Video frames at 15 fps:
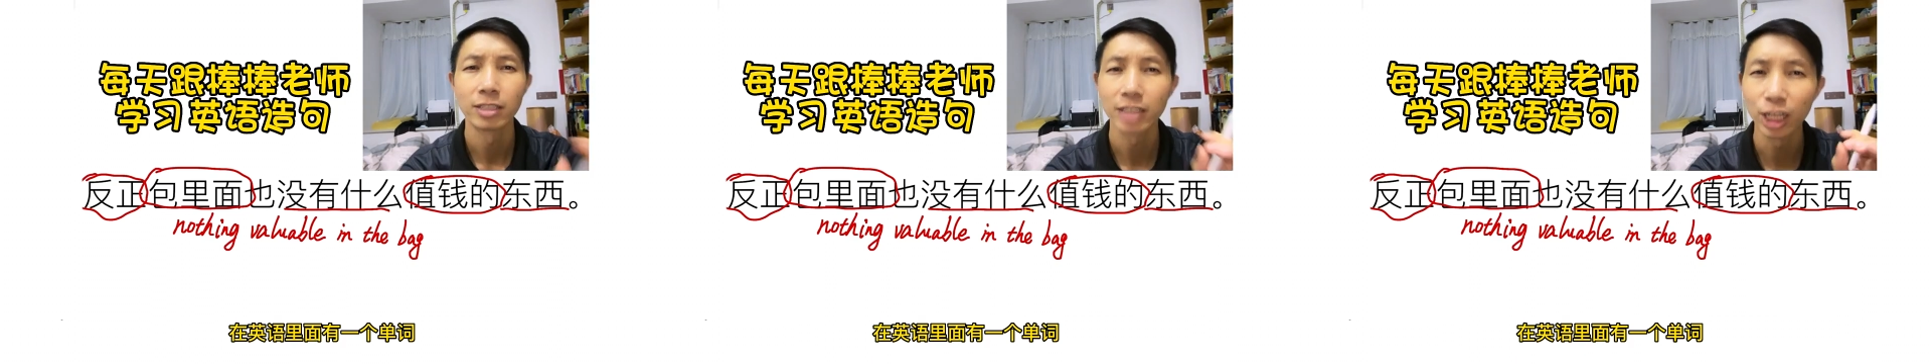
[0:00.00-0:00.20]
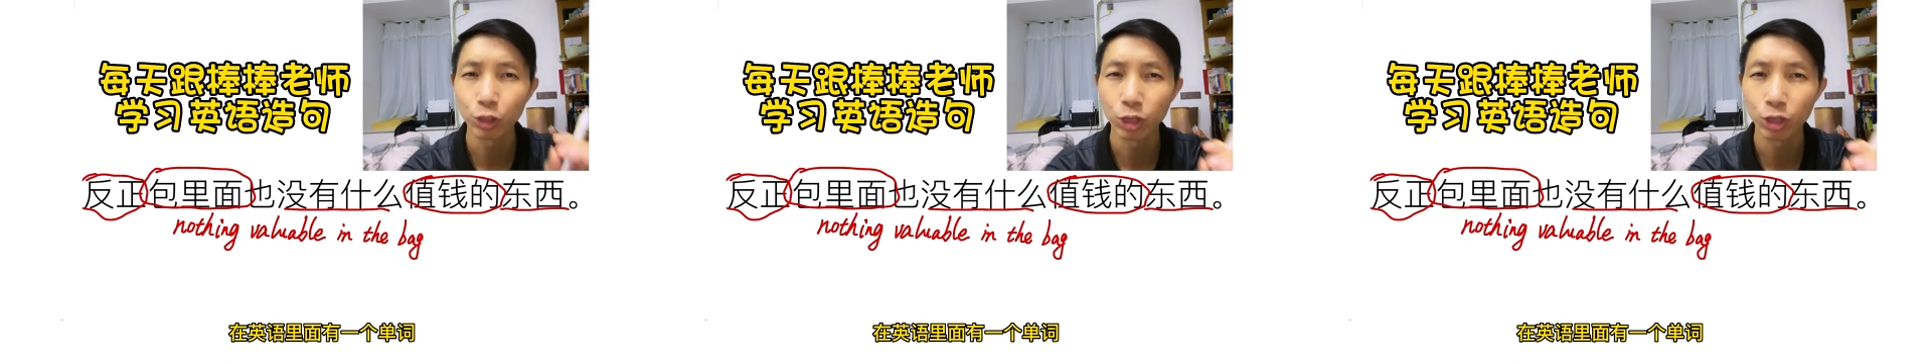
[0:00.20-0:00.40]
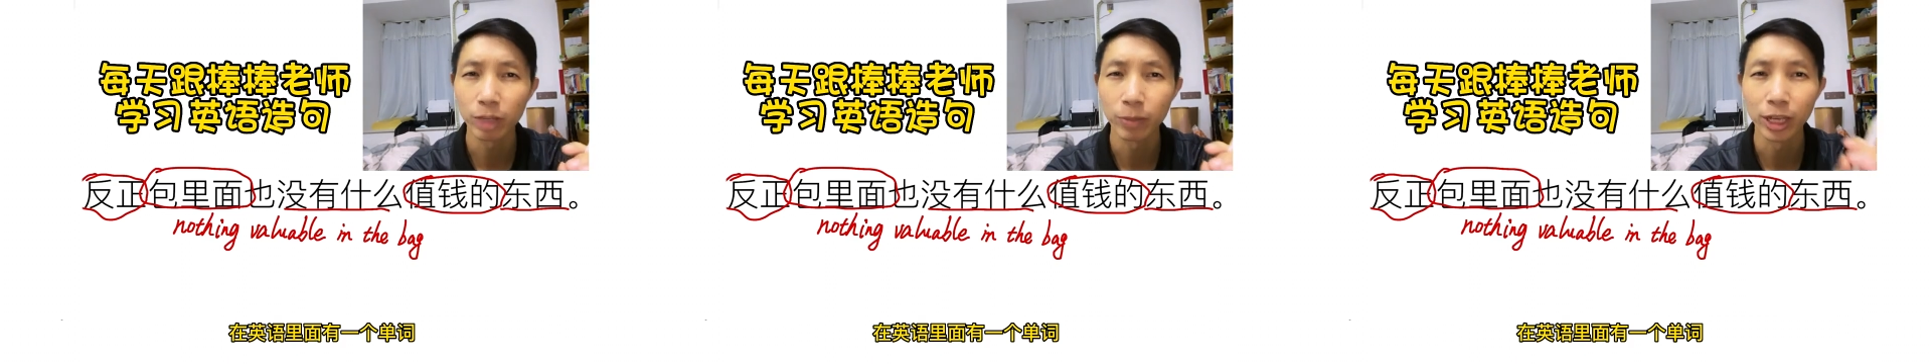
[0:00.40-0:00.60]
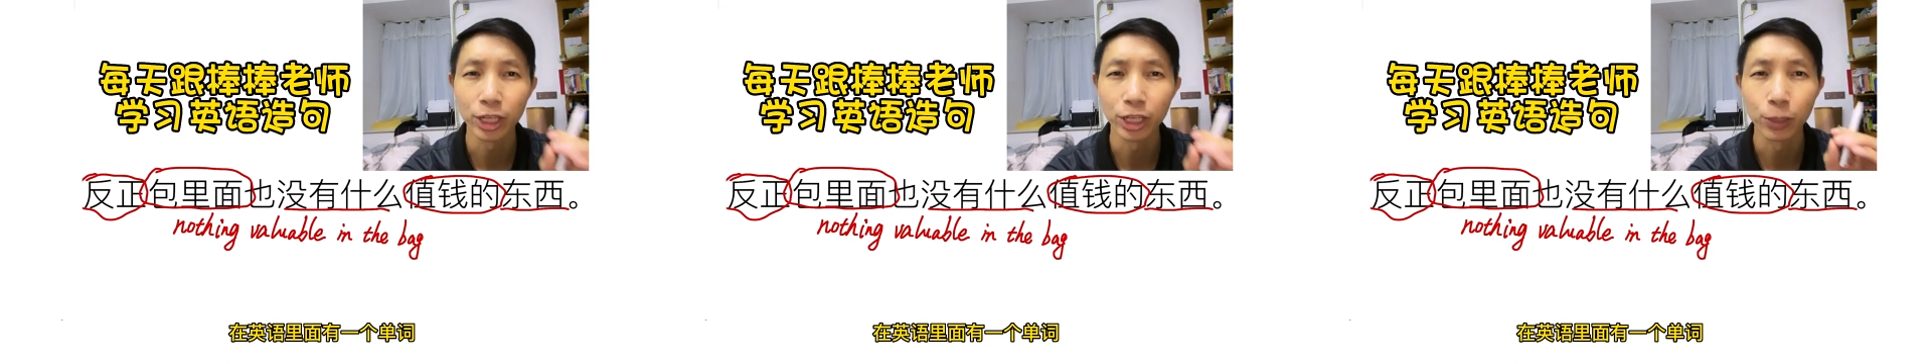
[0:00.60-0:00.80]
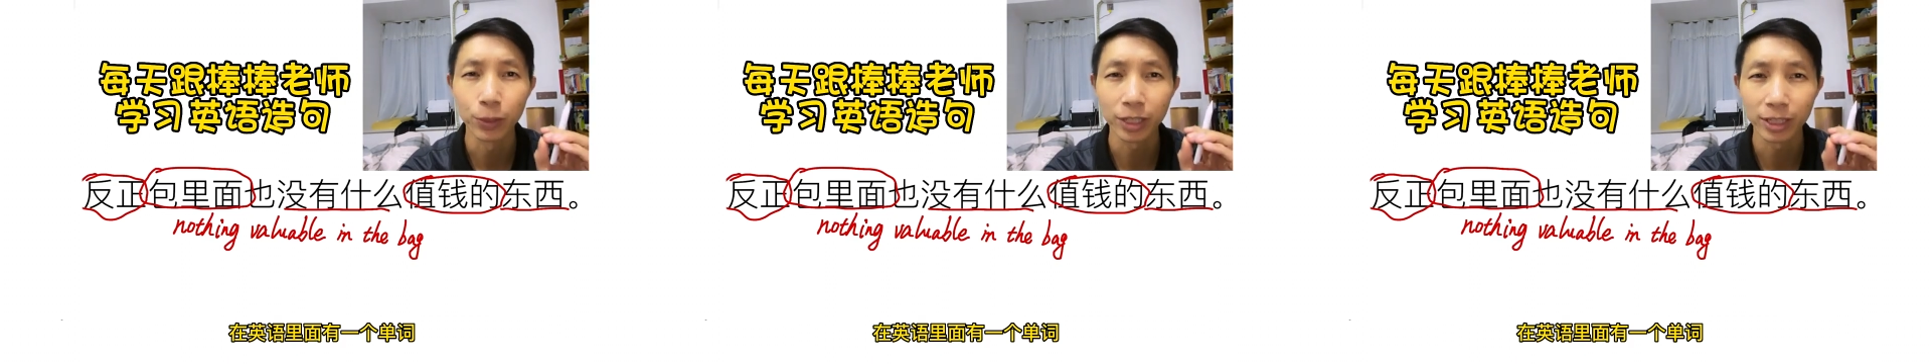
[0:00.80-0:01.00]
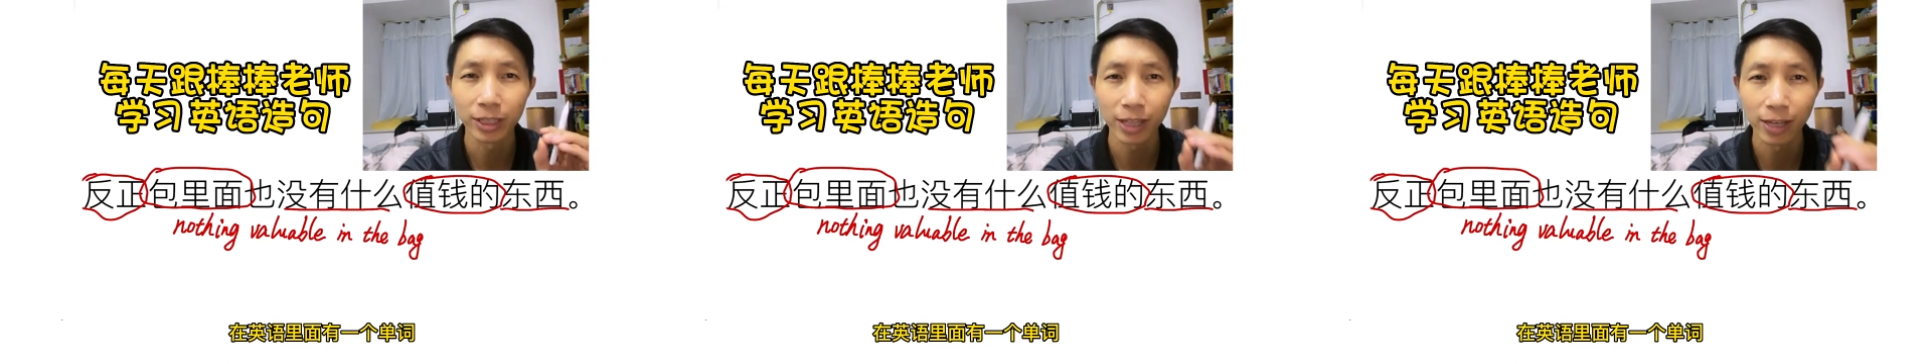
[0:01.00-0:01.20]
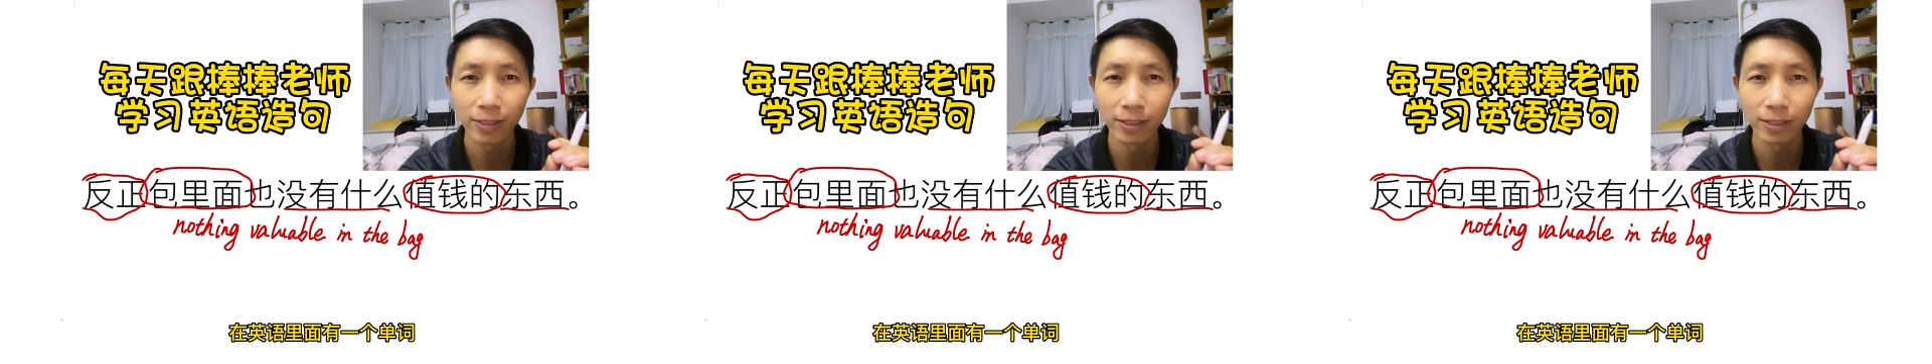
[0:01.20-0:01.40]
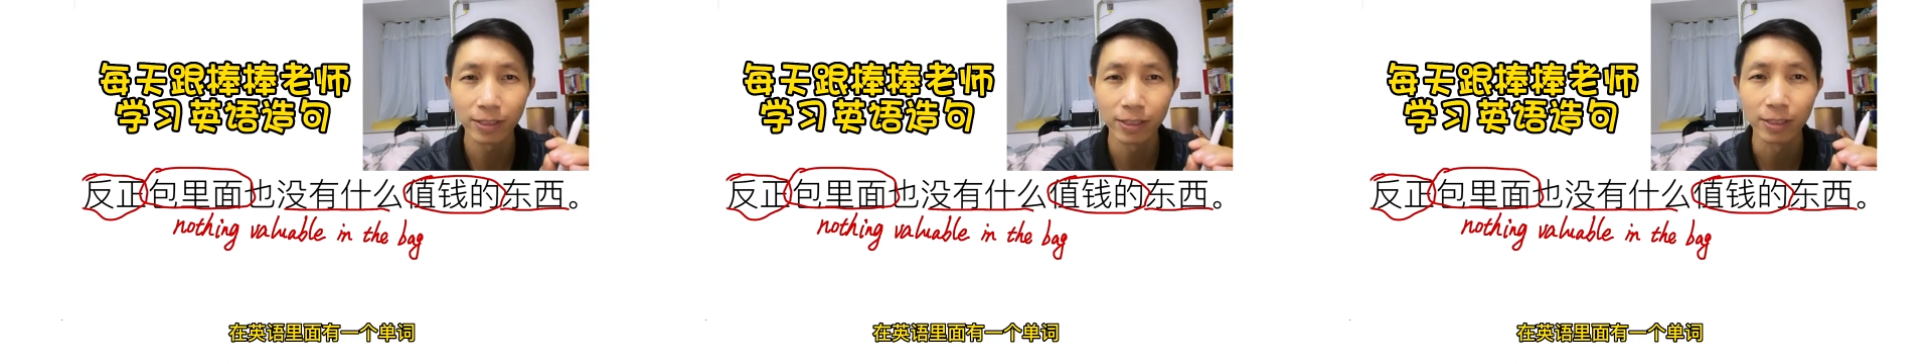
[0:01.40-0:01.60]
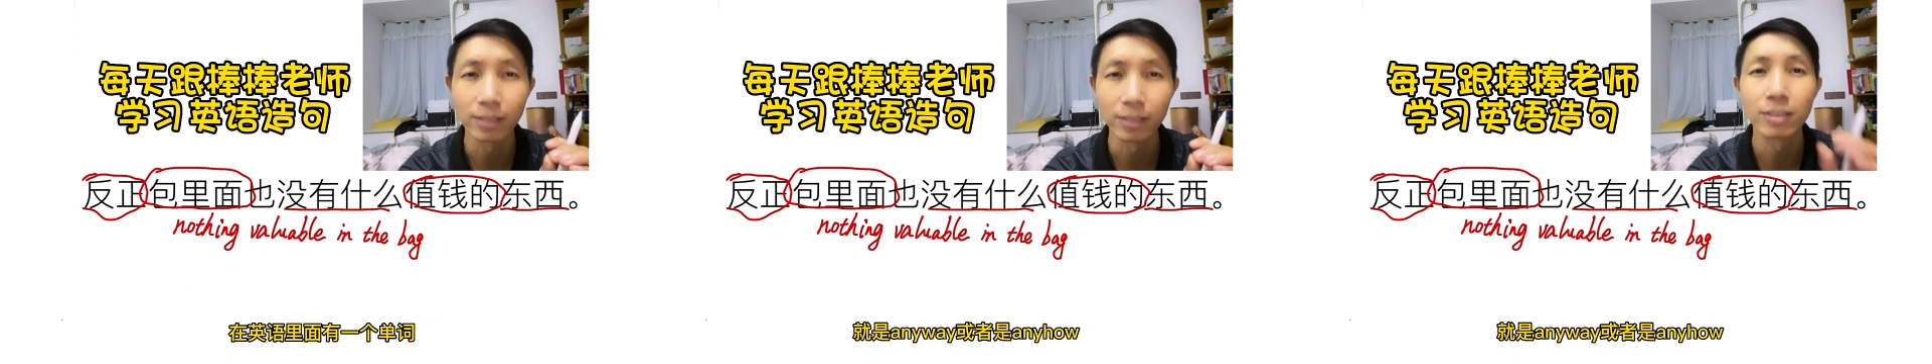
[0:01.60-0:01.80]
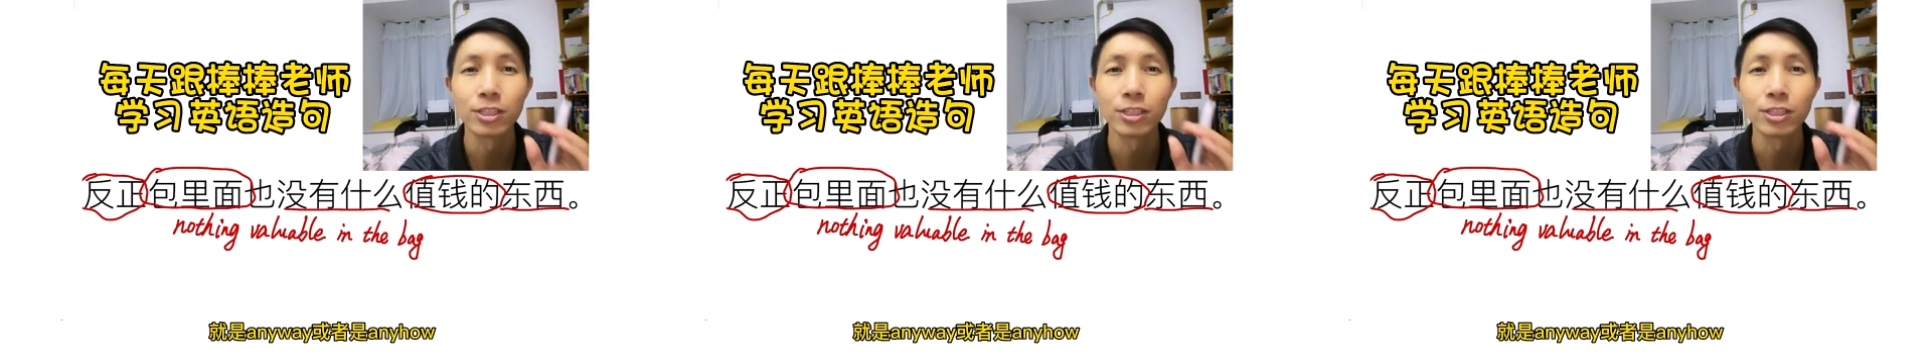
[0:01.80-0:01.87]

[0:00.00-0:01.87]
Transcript: 在英语里面有一个单词，